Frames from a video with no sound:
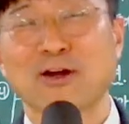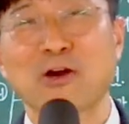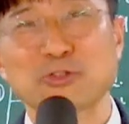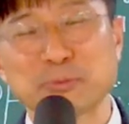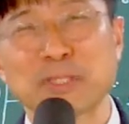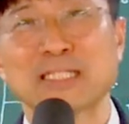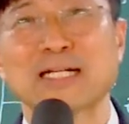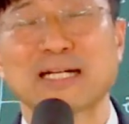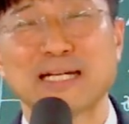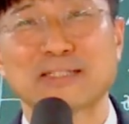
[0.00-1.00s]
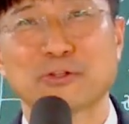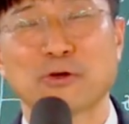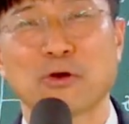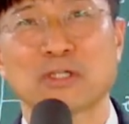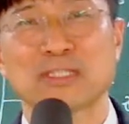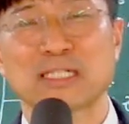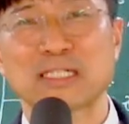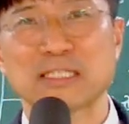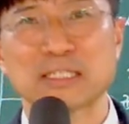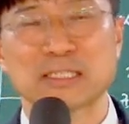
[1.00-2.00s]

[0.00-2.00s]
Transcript: 하고 싶으면 하다가 가야죠. 그런데 그것이